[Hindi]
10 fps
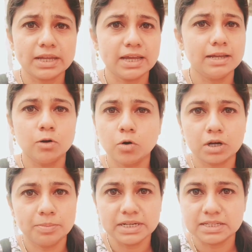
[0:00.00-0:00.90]
का क्या है लोग
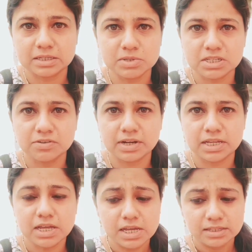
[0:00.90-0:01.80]
कभी नहीं समझने
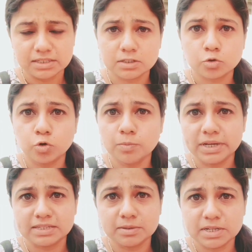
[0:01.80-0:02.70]
वाले जैसे स्कूल
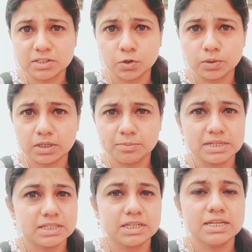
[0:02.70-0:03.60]
में कैसे बच्चे होते हैं
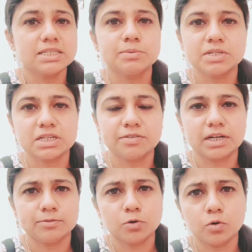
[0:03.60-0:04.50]
बच्चे नहीं समझने
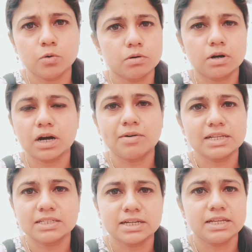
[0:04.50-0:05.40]
वाले वो
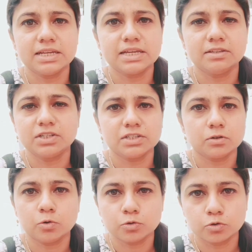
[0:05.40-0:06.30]
आवाज़ करेंगे ही
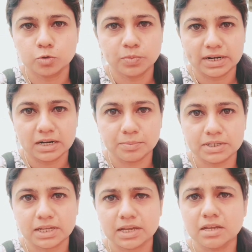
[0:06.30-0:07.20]
टीचर को उसको चुप कराना
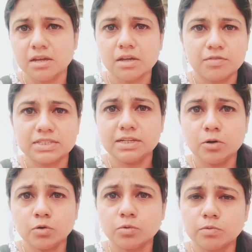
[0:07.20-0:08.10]
पड़ता है वैसे
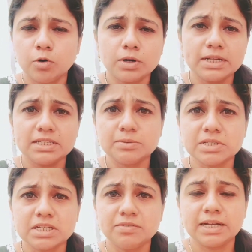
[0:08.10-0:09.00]
लोग लोग नहीं
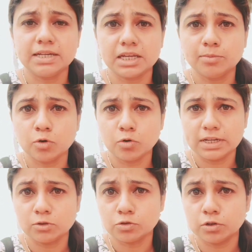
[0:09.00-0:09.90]
समझने वाले कि हमको
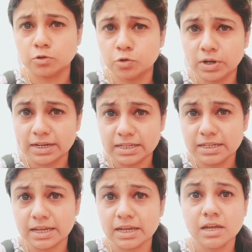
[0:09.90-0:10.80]
एक दूसरे को छूना
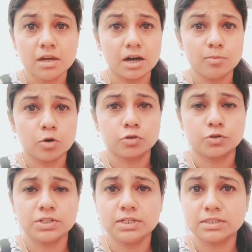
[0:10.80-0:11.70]
नहीं है हमको
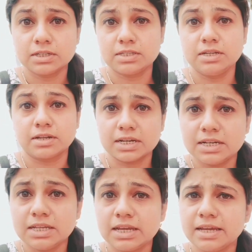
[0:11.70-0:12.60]
सोशल डिस्टेंसिंग
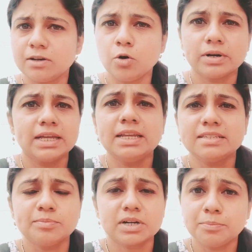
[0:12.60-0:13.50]
रखनी है लोग नहीं
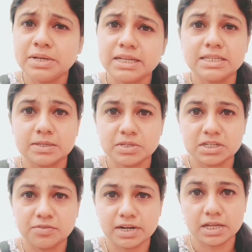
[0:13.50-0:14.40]
सब कभी नहीं
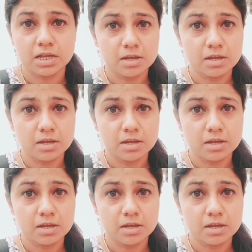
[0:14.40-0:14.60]
समझने वाले